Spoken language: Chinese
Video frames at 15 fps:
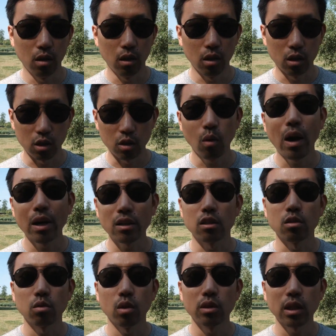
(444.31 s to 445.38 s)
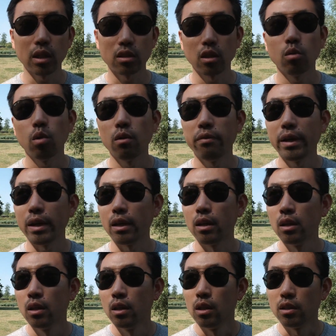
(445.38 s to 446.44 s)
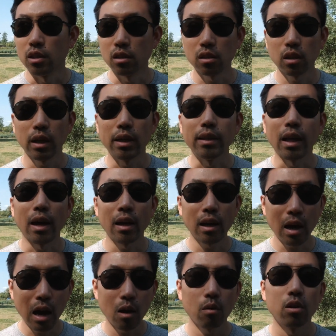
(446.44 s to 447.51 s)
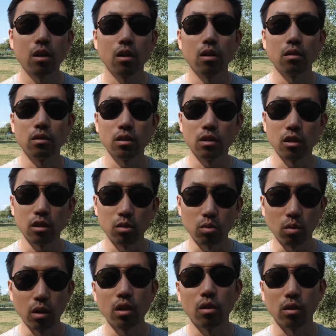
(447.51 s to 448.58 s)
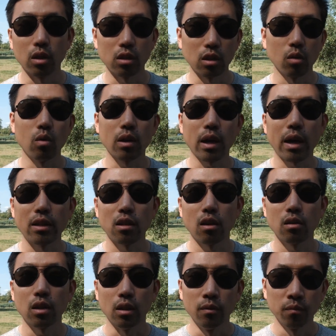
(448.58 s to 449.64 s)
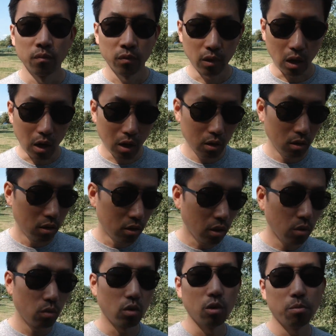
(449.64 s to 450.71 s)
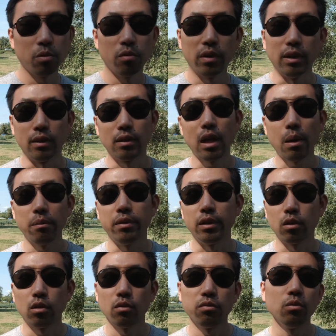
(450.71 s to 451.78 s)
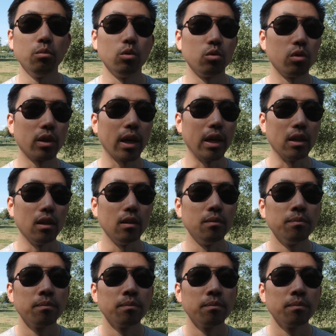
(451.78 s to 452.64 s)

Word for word: 呃，实话实说，这个生活费其实很难 cover 到自己所有的生活开销的，而剩余的部分大部分都是父母去给的，